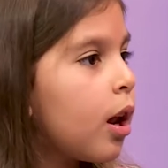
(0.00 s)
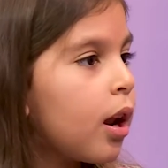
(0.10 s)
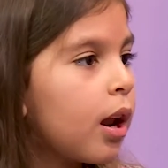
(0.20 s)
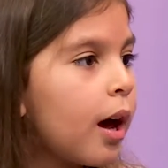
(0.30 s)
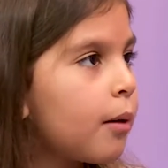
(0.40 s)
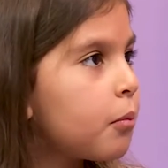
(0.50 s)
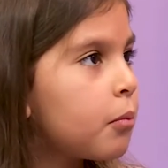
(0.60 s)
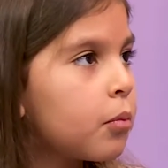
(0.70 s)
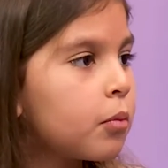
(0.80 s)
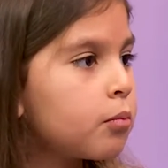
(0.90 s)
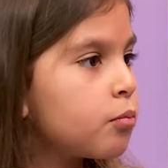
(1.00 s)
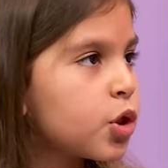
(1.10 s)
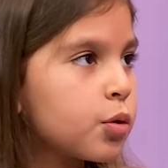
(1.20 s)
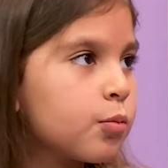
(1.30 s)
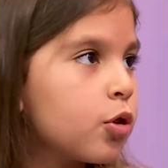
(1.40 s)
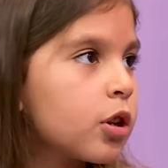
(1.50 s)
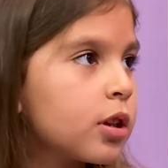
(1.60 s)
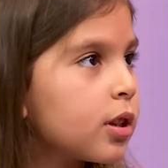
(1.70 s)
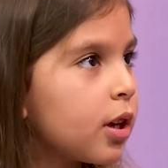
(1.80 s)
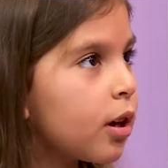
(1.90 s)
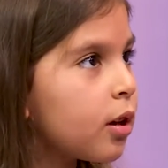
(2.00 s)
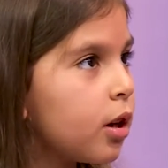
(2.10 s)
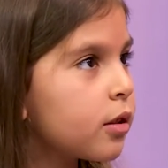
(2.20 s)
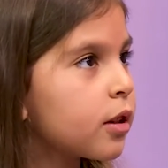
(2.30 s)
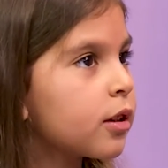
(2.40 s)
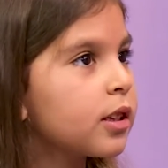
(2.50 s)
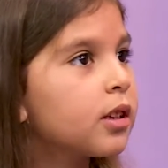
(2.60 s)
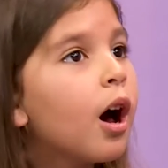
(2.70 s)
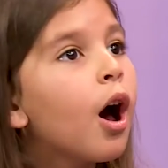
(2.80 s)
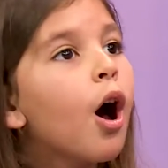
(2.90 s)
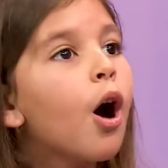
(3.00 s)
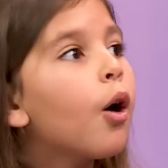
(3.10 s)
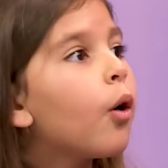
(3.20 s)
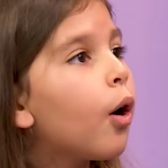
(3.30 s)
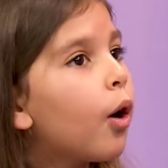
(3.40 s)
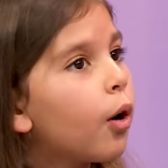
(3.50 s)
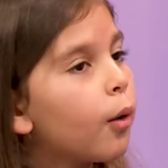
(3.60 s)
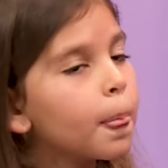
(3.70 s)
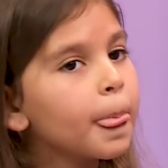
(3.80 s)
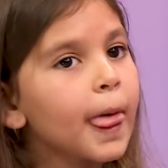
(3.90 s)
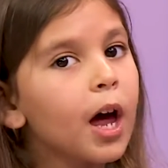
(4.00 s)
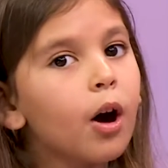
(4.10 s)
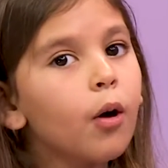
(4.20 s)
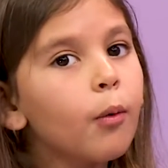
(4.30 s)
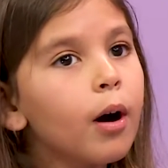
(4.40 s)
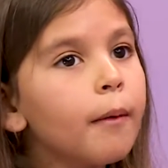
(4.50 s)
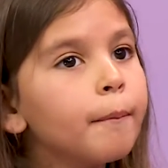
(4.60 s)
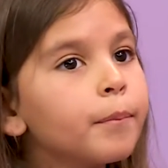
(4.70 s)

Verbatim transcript: لا م... مش ممكن يحصل كده هو